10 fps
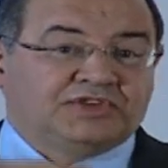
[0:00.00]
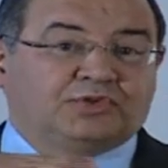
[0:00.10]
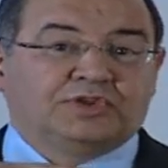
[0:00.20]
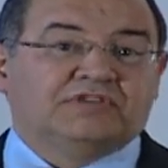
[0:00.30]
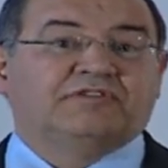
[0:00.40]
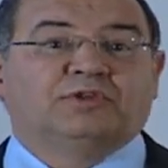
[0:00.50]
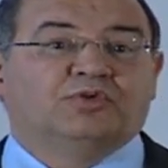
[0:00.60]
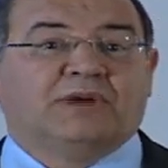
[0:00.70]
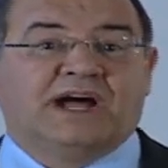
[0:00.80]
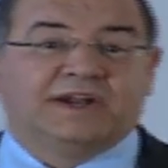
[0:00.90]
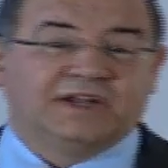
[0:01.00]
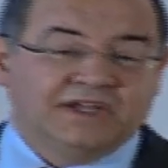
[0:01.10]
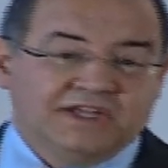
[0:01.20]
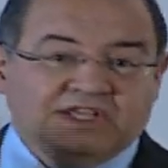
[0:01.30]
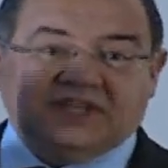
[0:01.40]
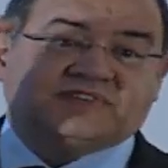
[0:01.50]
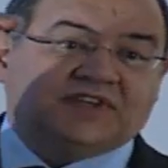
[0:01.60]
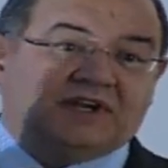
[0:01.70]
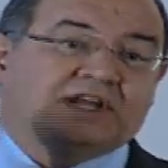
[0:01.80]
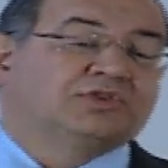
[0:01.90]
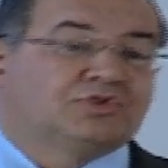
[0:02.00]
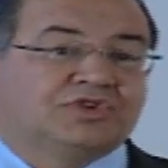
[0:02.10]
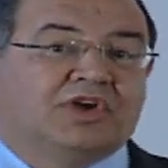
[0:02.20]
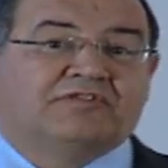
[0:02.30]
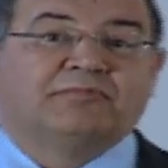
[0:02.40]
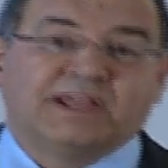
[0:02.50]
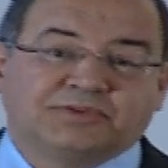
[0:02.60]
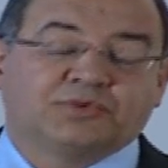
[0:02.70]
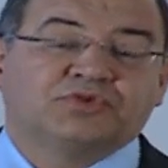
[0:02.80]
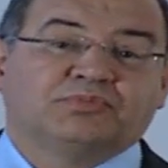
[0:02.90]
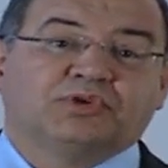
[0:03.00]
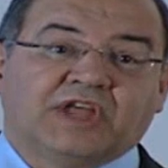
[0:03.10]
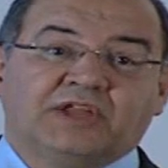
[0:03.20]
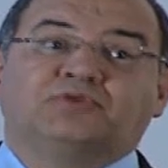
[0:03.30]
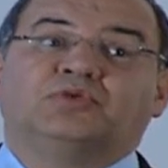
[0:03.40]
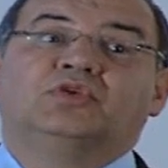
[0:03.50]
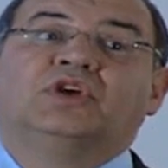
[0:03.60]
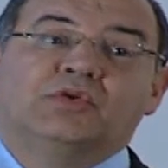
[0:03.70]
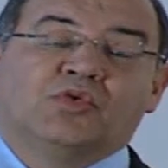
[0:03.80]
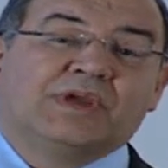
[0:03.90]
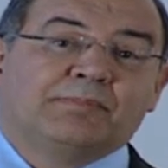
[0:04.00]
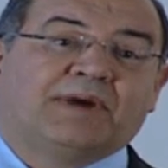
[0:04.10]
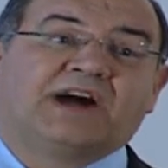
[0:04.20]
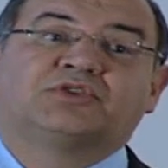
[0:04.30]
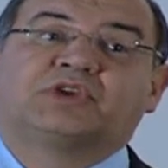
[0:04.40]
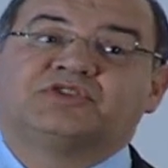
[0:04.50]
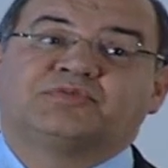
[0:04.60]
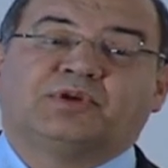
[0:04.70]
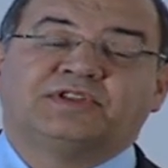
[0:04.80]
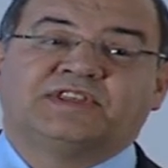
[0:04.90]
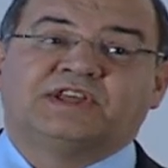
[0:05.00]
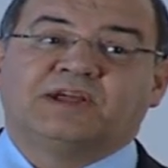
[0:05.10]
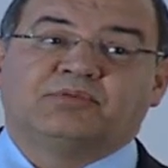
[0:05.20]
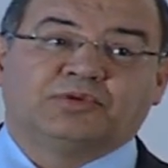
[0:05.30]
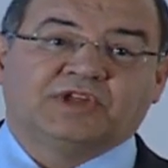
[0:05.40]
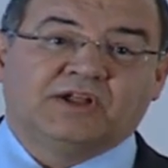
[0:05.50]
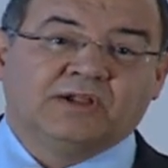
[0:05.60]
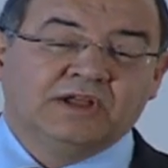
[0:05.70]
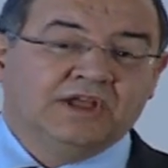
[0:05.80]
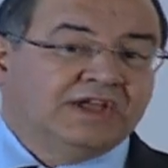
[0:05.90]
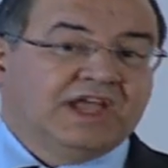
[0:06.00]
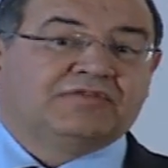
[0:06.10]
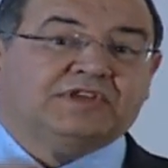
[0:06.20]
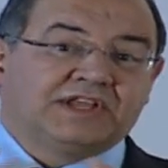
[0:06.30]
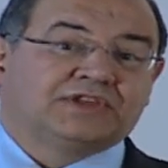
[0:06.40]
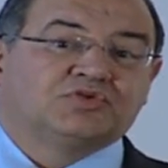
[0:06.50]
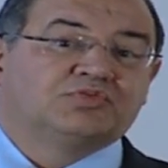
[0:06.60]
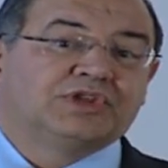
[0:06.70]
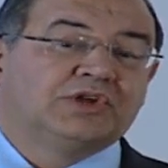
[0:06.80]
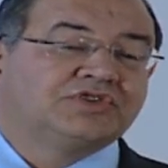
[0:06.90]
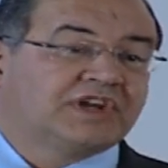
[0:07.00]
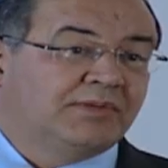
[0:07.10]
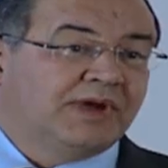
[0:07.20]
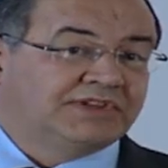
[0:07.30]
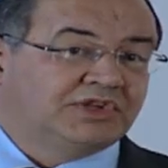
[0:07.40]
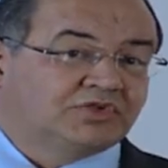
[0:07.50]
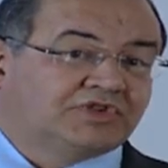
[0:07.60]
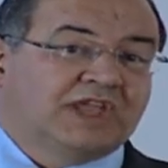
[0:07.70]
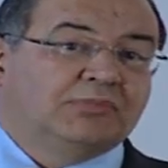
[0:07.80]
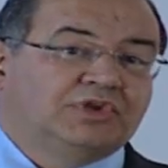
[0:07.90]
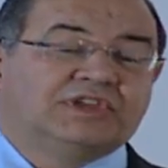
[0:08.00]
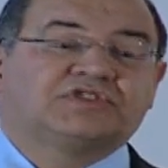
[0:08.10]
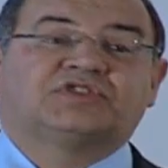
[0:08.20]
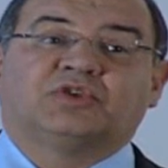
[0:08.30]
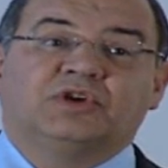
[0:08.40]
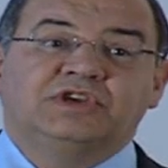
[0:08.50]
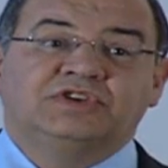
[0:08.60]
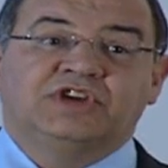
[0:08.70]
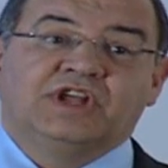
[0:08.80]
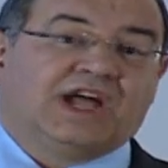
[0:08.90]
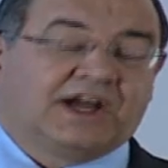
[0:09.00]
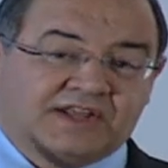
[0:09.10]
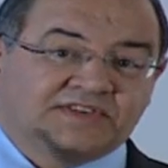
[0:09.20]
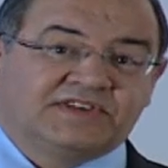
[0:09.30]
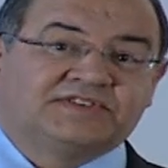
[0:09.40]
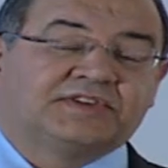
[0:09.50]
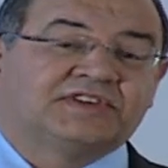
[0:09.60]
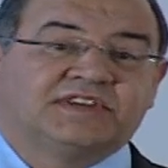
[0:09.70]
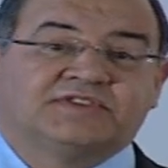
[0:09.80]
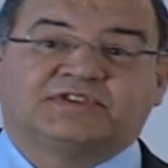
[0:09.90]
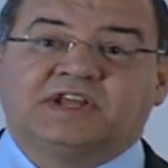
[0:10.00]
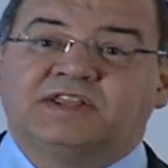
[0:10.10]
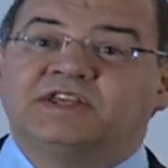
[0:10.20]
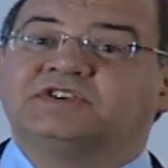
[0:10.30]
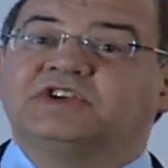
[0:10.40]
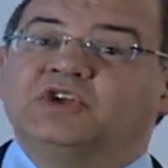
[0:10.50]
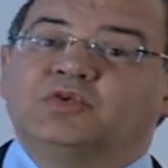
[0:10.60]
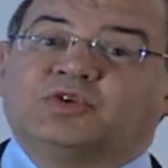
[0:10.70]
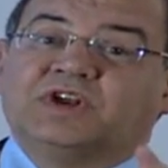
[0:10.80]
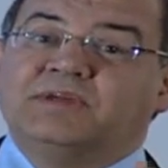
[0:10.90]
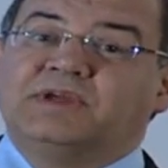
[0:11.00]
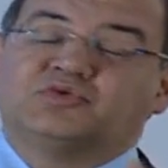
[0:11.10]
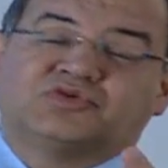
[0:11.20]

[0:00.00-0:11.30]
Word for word: entre o nível do mar e cerca dos 9 metros. Portanto, o impacto que isto pode ter é brutal. É evidente que os modelos climáticos têm muitas questões, há grandes incertezas associadas. O clima é